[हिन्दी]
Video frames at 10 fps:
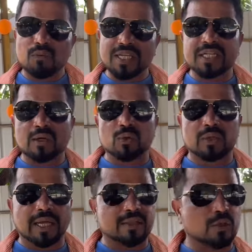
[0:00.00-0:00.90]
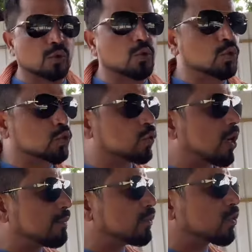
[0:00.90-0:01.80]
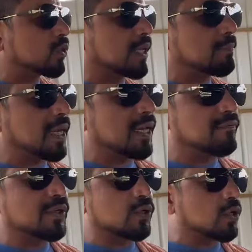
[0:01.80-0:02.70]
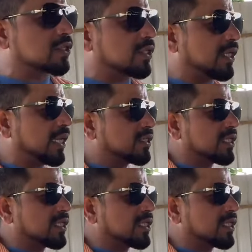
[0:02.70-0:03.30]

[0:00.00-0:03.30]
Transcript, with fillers: वैसा लुक लाइक तो उसको हम लोगों ने पहले भी क्रॉस किए